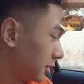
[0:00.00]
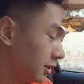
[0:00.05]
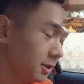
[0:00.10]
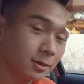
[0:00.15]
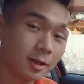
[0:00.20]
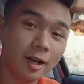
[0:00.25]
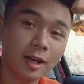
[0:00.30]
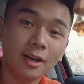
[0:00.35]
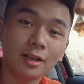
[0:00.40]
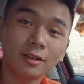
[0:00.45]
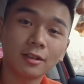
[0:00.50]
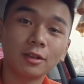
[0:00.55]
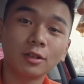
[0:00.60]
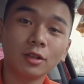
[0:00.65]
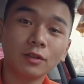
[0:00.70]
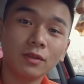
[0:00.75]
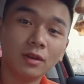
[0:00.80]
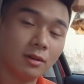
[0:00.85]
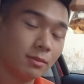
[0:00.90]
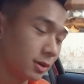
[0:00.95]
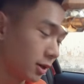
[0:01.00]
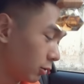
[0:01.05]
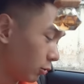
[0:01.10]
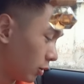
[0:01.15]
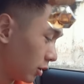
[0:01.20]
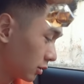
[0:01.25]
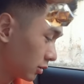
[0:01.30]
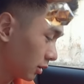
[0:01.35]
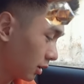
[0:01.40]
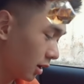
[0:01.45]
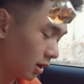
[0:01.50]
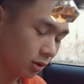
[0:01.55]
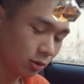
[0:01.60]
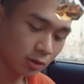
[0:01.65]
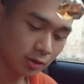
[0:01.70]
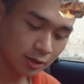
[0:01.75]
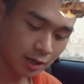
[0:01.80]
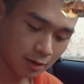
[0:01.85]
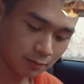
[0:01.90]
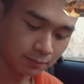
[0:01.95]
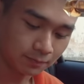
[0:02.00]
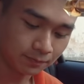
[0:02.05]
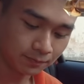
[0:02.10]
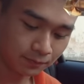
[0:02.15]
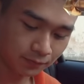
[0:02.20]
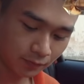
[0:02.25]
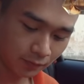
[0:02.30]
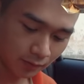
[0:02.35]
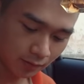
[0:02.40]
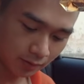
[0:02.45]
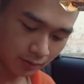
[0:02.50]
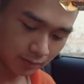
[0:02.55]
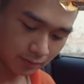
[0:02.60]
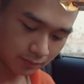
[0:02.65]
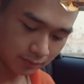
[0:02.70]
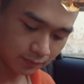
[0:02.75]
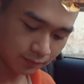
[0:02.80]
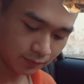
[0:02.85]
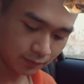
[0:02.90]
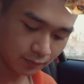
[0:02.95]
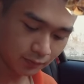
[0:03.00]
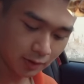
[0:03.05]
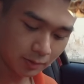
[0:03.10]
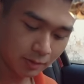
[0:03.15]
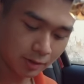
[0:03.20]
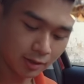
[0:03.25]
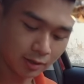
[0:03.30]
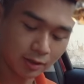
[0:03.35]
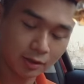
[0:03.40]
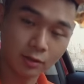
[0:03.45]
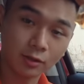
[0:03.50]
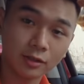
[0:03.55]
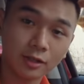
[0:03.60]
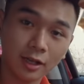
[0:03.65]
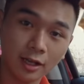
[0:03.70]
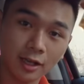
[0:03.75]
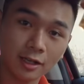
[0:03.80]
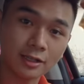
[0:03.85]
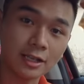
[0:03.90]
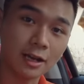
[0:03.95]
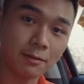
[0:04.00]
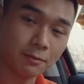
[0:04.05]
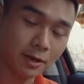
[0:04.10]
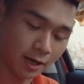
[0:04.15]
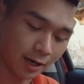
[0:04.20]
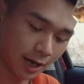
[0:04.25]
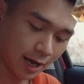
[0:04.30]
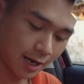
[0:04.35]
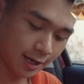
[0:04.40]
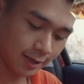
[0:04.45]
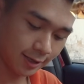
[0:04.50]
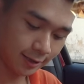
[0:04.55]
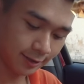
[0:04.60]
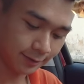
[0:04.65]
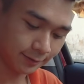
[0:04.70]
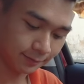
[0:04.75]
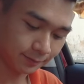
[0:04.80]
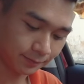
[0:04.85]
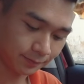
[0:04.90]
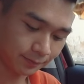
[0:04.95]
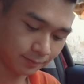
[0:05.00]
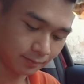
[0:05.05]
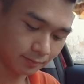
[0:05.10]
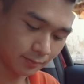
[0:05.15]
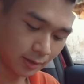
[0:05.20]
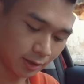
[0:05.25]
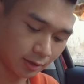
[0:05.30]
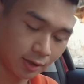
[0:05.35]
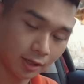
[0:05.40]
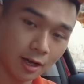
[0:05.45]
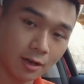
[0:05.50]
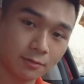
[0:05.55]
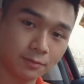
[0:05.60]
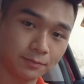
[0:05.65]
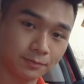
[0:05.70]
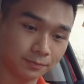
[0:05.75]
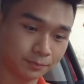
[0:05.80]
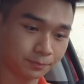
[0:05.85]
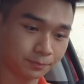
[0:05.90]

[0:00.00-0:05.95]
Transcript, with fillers: Nhưng mà đấy là do tôi vừa mới uống thuốc xong. Và bây giờ thì tôi sẽ tráng miệng lại bằng nước lọc.